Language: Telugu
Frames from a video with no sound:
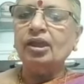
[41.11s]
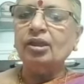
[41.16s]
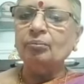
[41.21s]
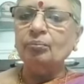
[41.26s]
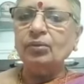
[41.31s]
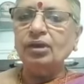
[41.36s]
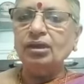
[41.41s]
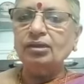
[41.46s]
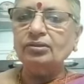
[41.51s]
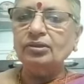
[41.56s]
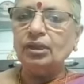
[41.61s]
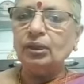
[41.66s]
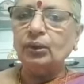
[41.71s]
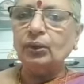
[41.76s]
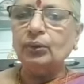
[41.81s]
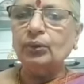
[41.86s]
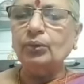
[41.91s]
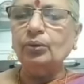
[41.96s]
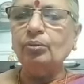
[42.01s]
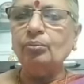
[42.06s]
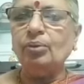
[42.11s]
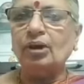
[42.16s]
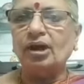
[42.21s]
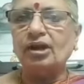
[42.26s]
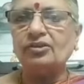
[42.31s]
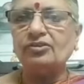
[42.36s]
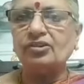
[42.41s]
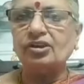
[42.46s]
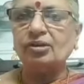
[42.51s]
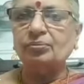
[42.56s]
ఎంఏ తెలుగు
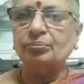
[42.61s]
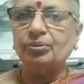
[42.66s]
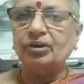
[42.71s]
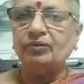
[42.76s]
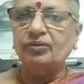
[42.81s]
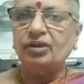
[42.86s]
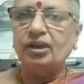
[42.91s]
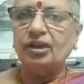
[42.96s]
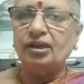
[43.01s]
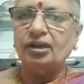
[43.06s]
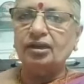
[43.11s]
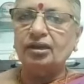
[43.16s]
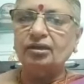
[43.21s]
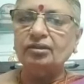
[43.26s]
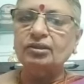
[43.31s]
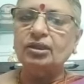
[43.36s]
భాషా ప్రవీణ